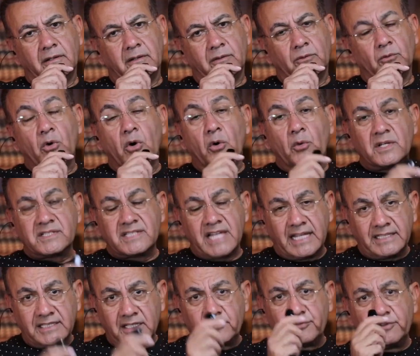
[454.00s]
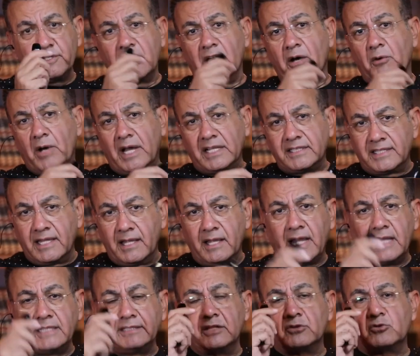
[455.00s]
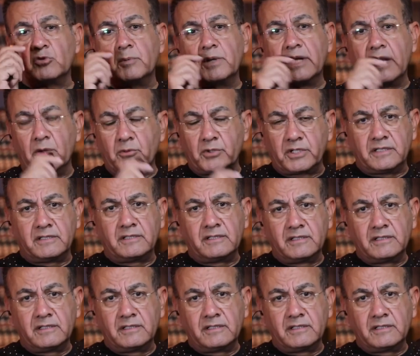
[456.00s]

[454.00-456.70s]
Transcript: وهو ساعدك فيها وعدى منها وكده